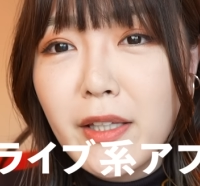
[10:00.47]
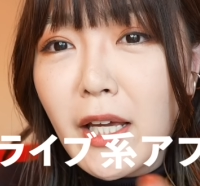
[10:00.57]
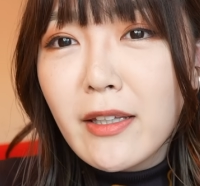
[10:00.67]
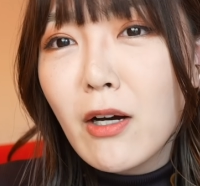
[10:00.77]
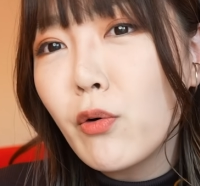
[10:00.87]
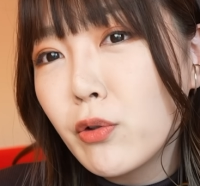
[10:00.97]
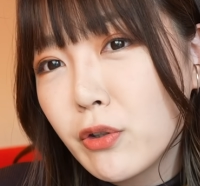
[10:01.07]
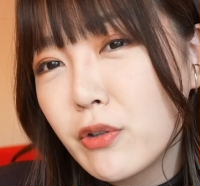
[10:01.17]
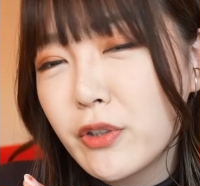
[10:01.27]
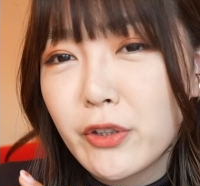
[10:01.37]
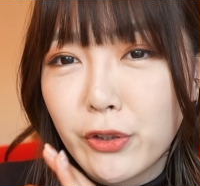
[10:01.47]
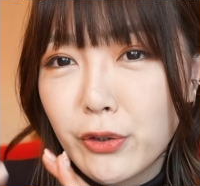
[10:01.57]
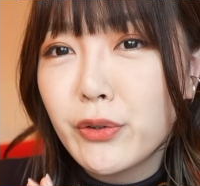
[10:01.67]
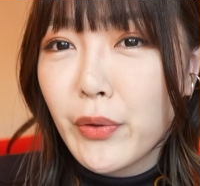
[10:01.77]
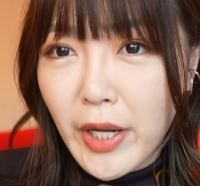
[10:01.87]
データを保存す
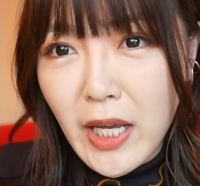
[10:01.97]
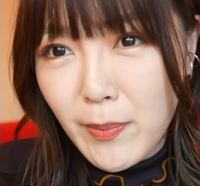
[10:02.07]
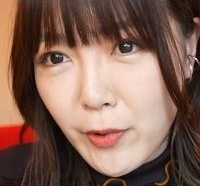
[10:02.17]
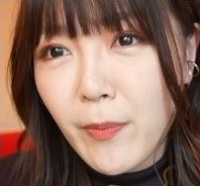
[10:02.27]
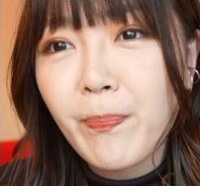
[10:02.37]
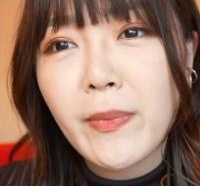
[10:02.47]
るドライブ。